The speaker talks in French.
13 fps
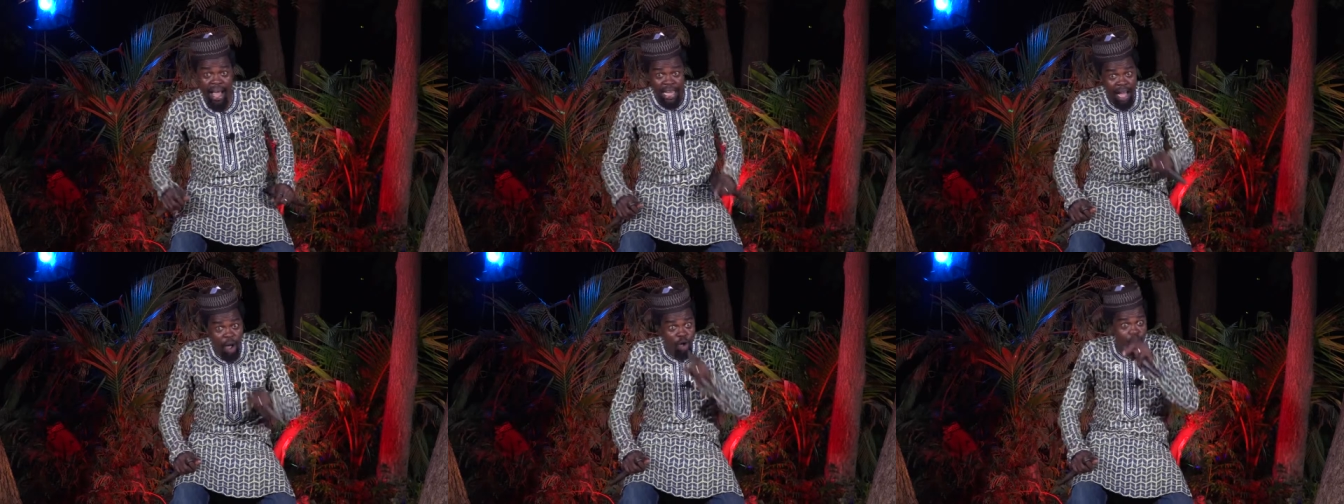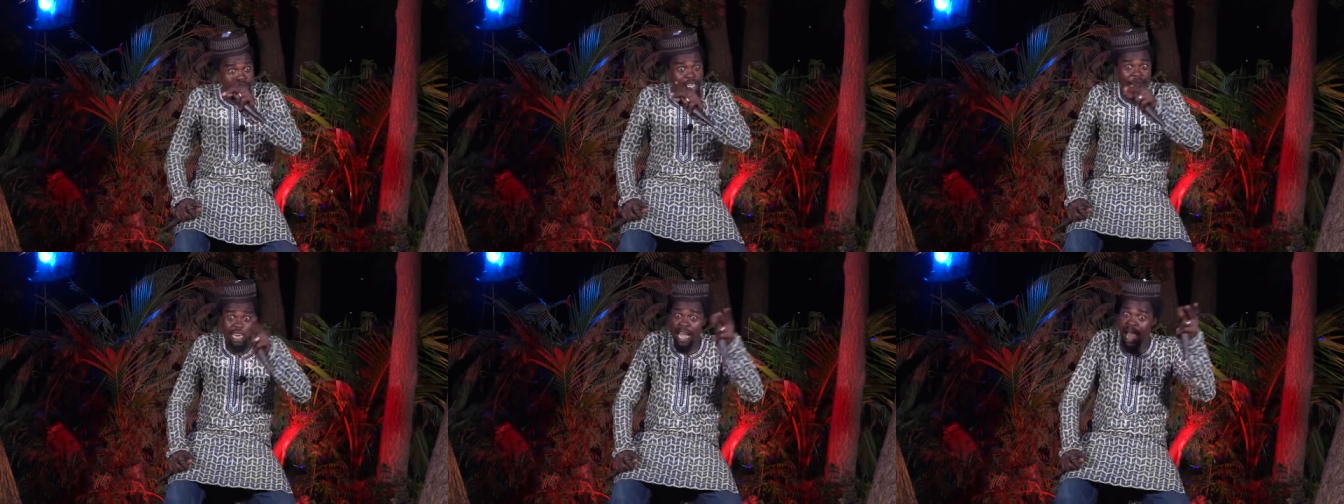Quand on nous dit
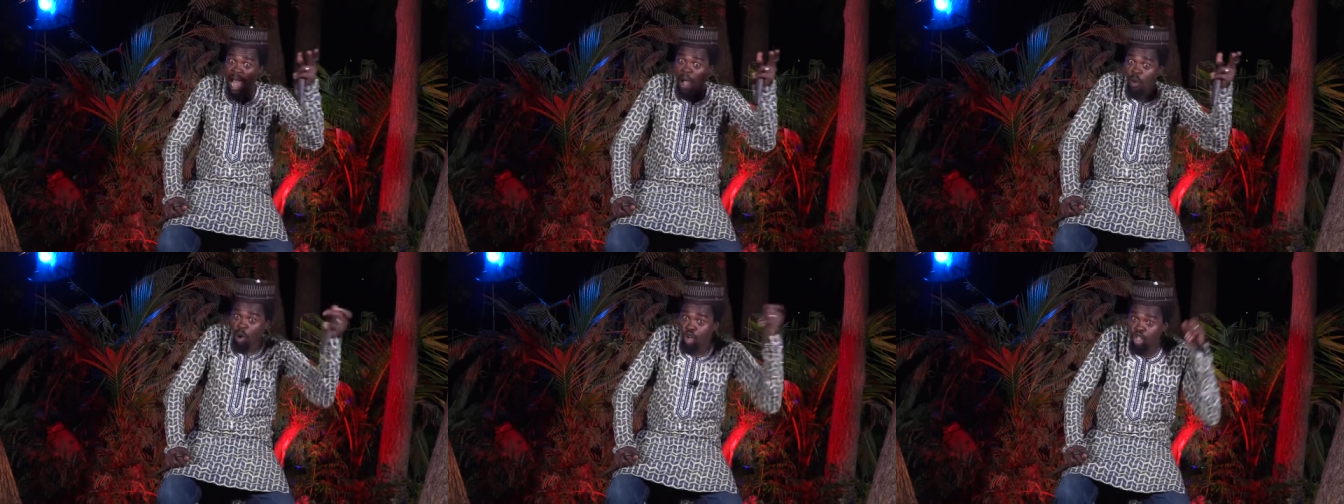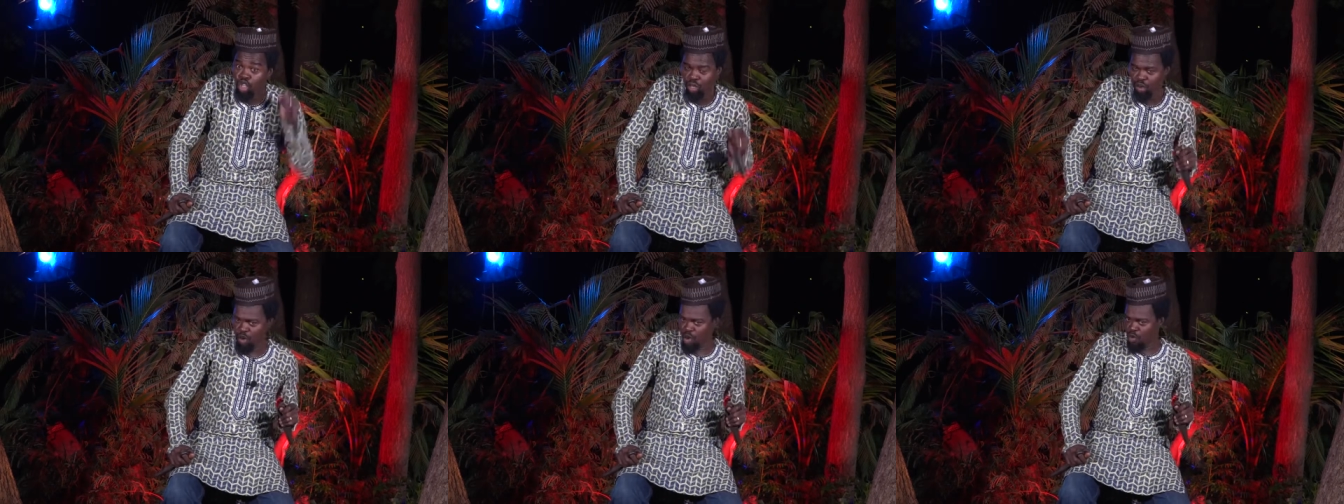d'aller à gauche,
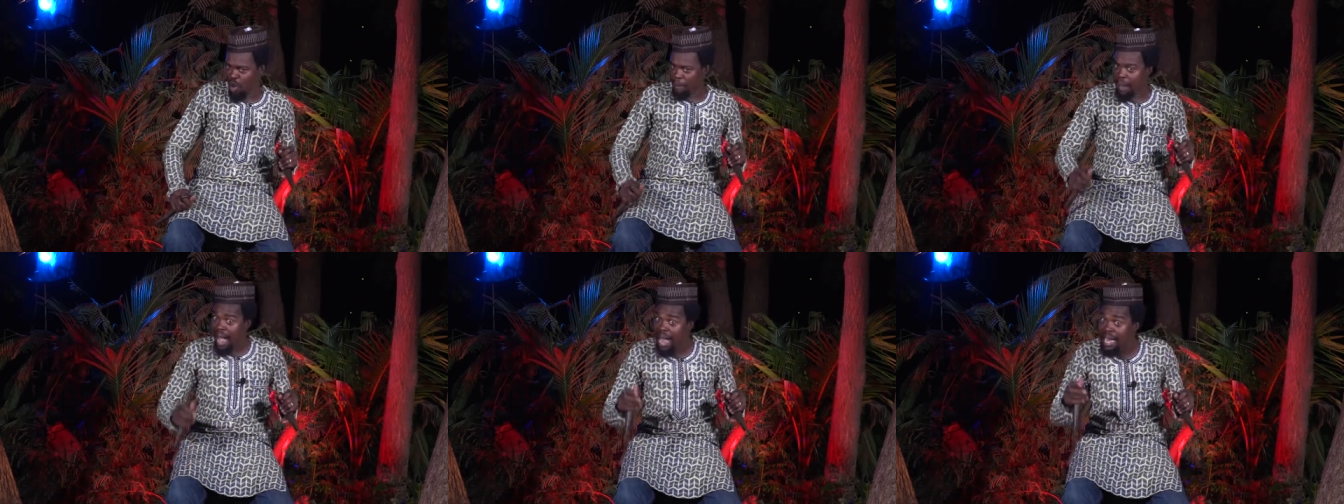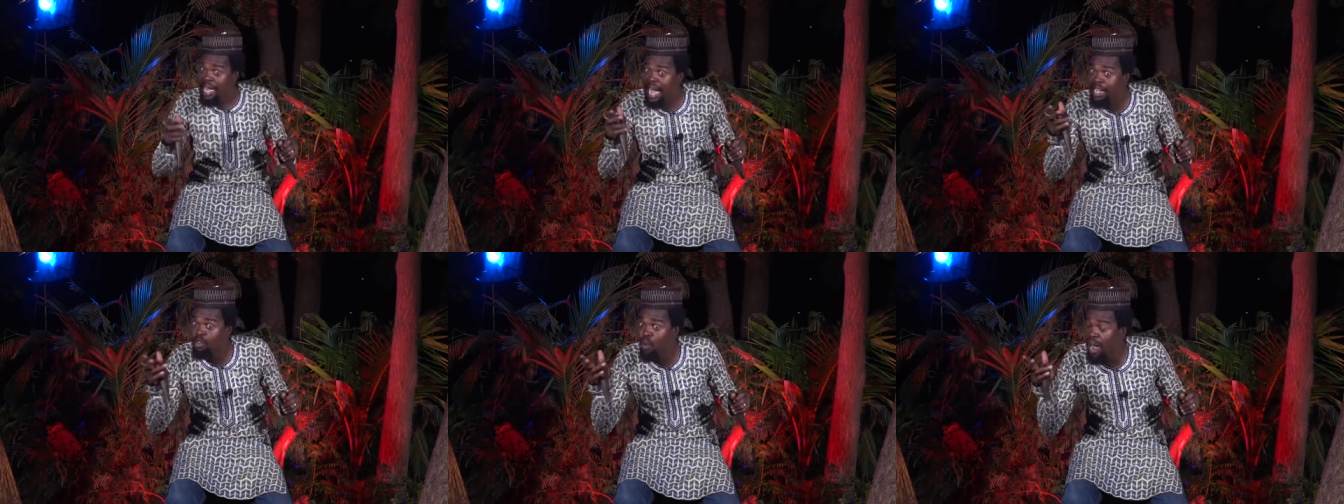on ne doit pas aller
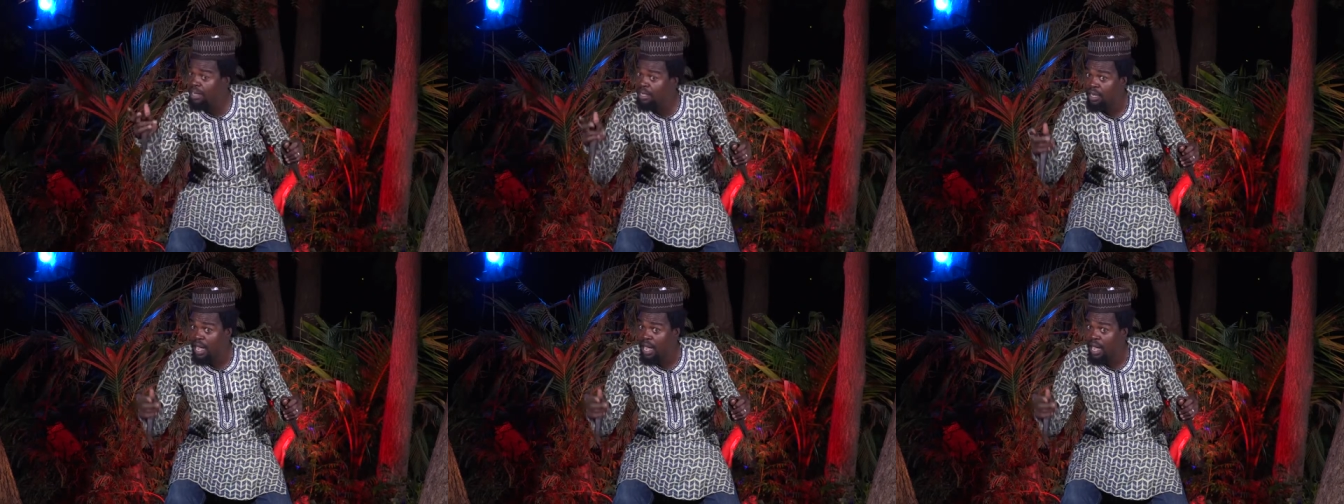à droite.